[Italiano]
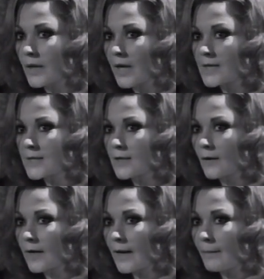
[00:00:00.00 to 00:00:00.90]
E la
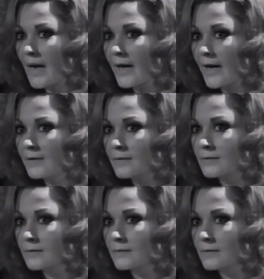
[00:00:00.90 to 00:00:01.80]
signorina
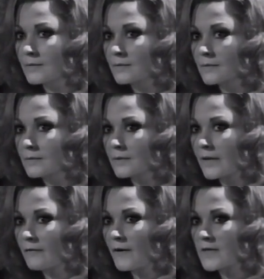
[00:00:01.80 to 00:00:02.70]
Mara?
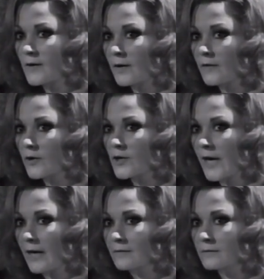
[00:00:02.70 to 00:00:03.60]
Che inflessione di
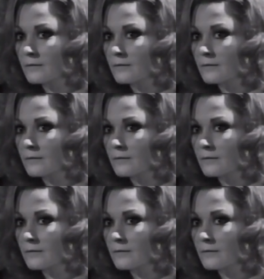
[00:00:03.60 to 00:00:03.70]
voce ha?